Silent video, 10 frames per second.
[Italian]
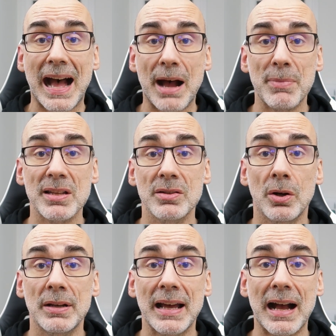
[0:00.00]

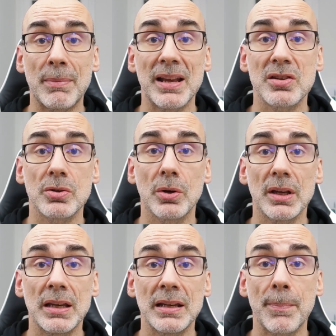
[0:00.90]
Amazon ha
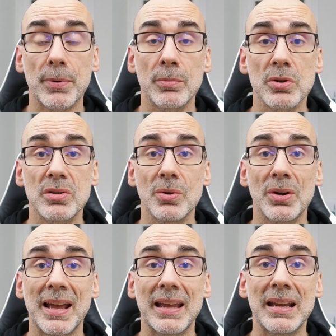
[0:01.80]
messo in
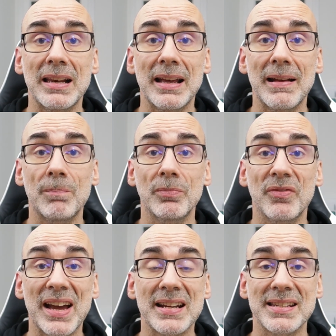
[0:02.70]
promozione il
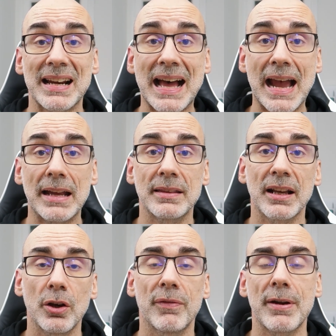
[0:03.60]
ehm, Versa
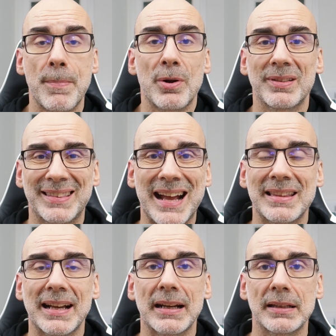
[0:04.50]
Lite che offre per però
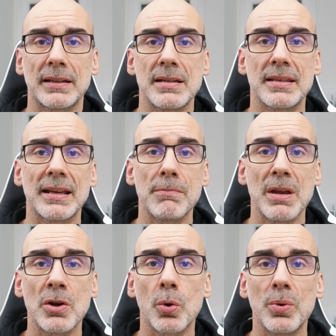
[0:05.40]
tante caratteristiche in
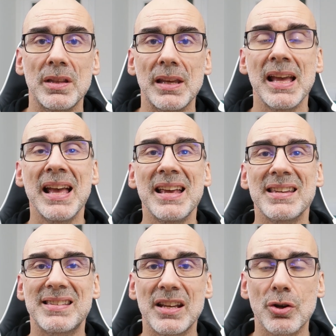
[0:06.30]
meno, quindi
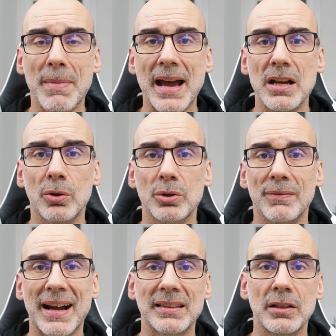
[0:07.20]
se domani lo
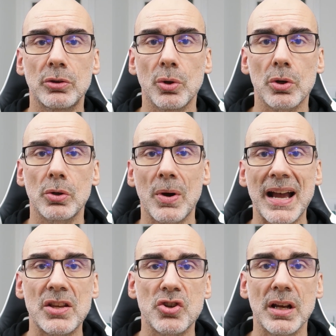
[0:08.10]
trovate intorno
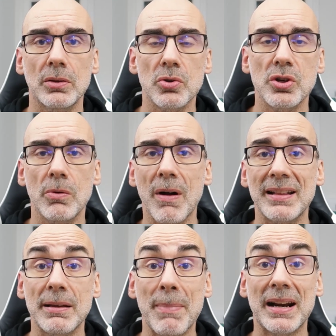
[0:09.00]
ai
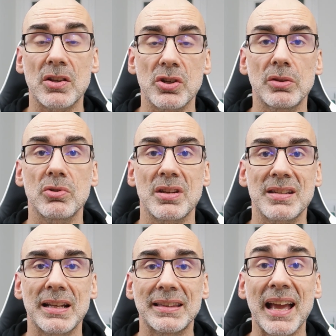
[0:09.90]

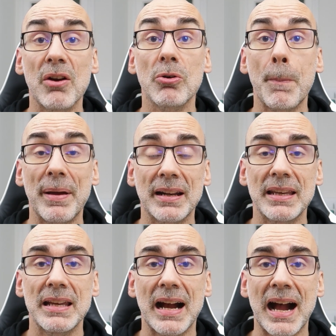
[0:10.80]
150-160 euro per
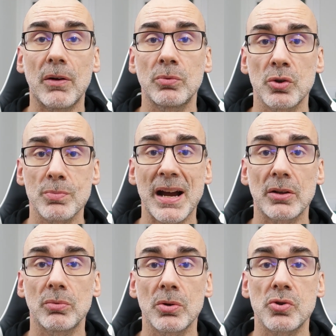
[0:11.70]
chi ha uno,
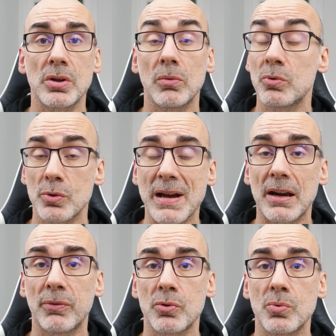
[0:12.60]
uno
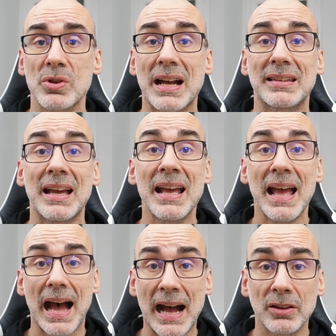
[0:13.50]
smartphone scusate,
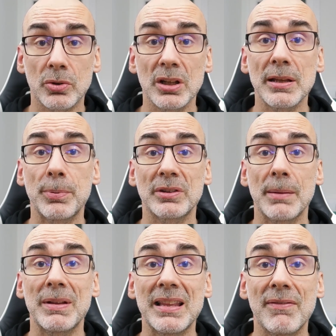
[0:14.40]
Android
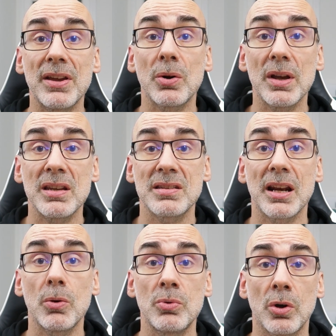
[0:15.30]
potrebbe davvero
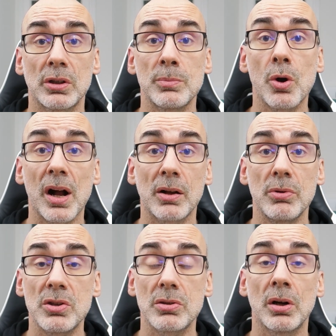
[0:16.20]
essere un ottimo
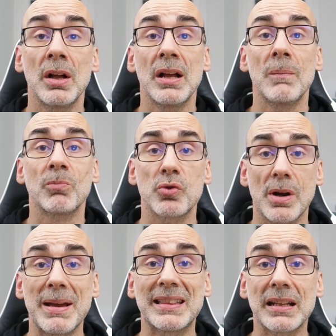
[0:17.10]
acquisto.
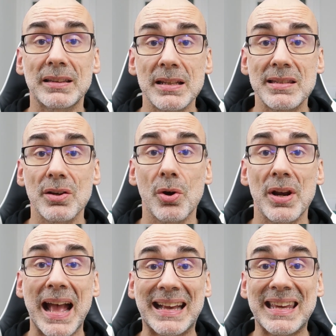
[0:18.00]
Solamente
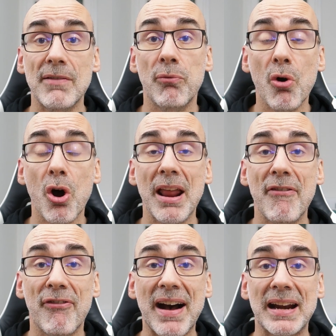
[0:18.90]
attenzione a chi
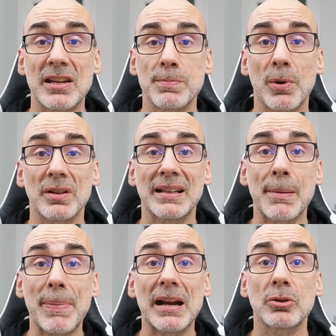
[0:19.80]
vuole fare sport
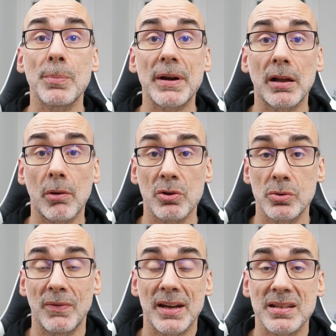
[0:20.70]
all'aperto perché
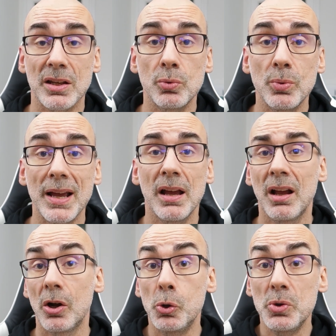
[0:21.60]
questo Versa 2
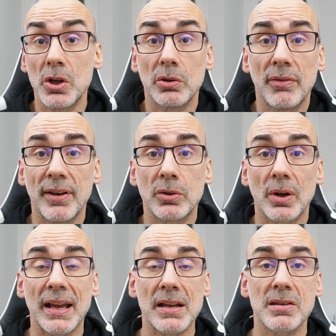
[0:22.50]
l'unico
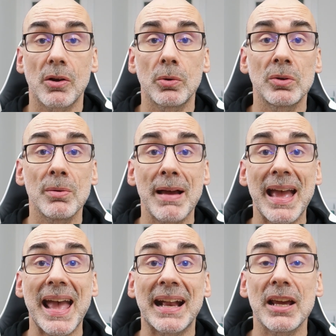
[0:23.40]
difetto che ha secondo
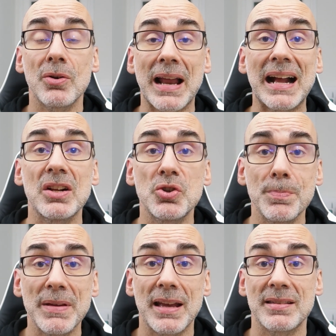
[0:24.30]
me è che non ha il
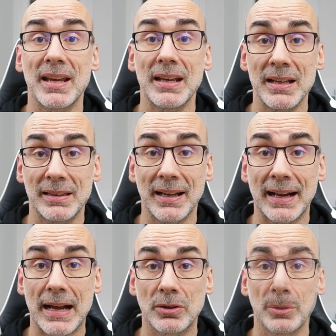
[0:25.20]
GPS
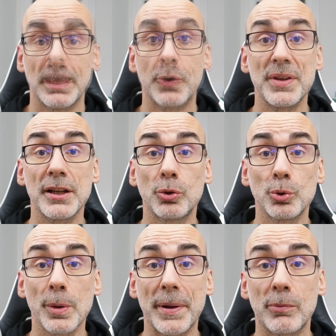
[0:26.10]
integrato. E quindi è
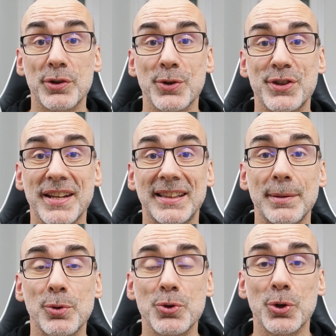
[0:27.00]
tutto per questo
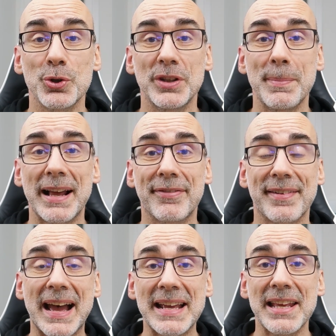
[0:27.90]
settimo giorno di Black
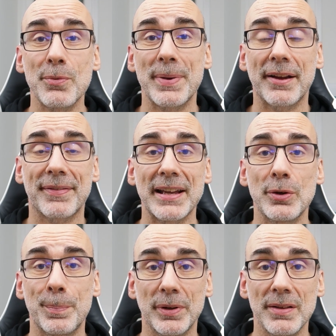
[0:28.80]
Friday, un Black
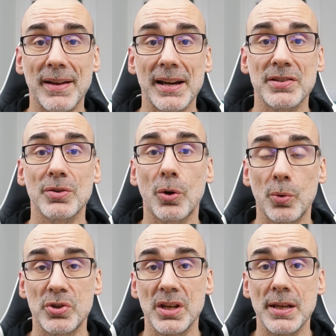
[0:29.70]
Friday un po' diverso,
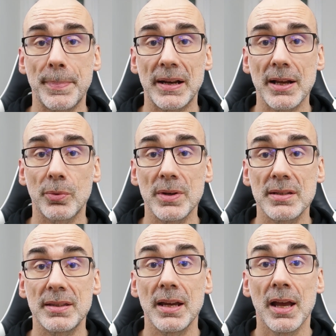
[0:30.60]
consigli per gli
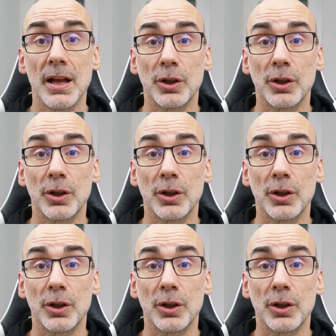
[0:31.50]
acquisti.